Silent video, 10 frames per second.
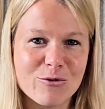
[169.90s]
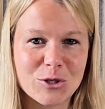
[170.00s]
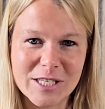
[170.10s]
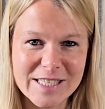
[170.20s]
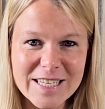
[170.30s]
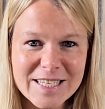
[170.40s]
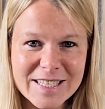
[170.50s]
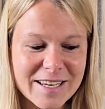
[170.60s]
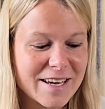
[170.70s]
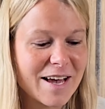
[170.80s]
wird es nicht.
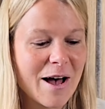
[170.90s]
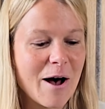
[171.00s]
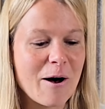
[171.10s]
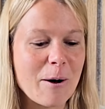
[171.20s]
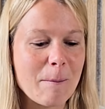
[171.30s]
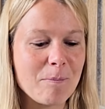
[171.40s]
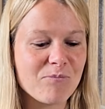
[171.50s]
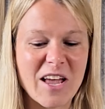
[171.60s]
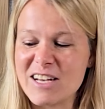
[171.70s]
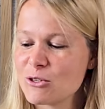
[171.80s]

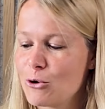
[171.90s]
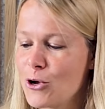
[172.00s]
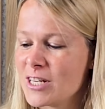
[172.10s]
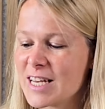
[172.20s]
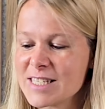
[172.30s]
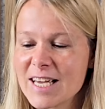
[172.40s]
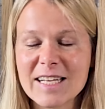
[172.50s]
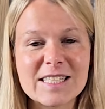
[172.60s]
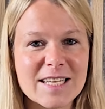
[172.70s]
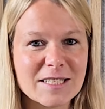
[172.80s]
Ähm, also das sind
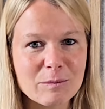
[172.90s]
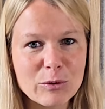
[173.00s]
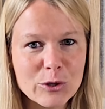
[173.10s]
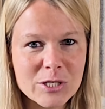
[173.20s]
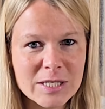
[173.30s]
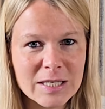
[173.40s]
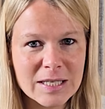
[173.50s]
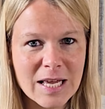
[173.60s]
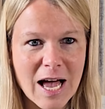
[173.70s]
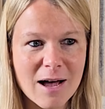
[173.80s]
ganz nette
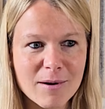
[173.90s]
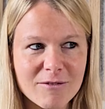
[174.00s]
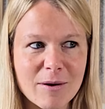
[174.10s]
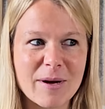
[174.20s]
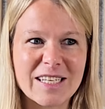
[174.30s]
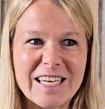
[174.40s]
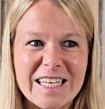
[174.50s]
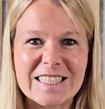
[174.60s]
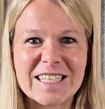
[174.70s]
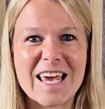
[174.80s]
Bürsten, aber wenn man
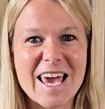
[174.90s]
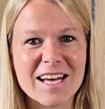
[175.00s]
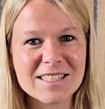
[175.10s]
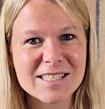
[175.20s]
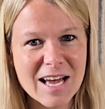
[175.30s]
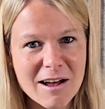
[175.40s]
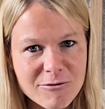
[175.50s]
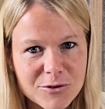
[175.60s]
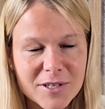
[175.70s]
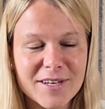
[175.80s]
richtig
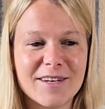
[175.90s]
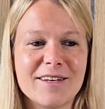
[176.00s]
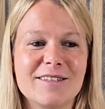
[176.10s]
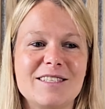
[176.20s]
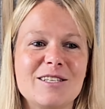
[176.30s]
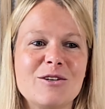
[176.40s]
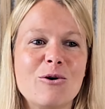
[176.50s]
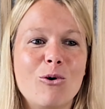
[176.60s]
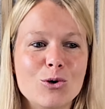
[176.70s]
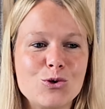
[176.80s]
ernsthaft den
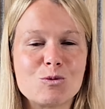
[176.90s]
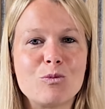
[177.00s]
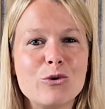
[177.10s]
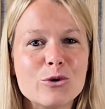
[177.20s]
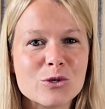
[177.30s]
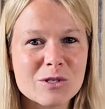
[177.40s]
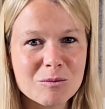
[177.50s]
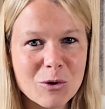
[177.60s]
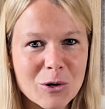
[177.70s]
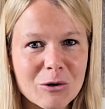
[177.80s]
Hund bürsten
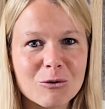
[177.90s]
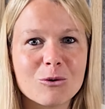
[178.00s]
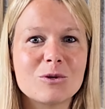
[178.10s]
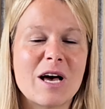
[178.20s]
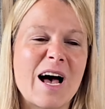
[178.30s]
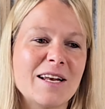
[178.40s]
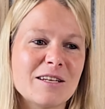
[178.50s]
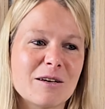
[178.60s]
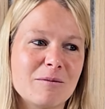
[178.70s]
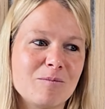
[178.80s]
möchte und unter
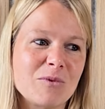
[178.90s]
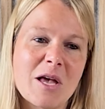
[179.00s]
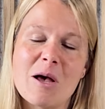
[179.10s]
anderem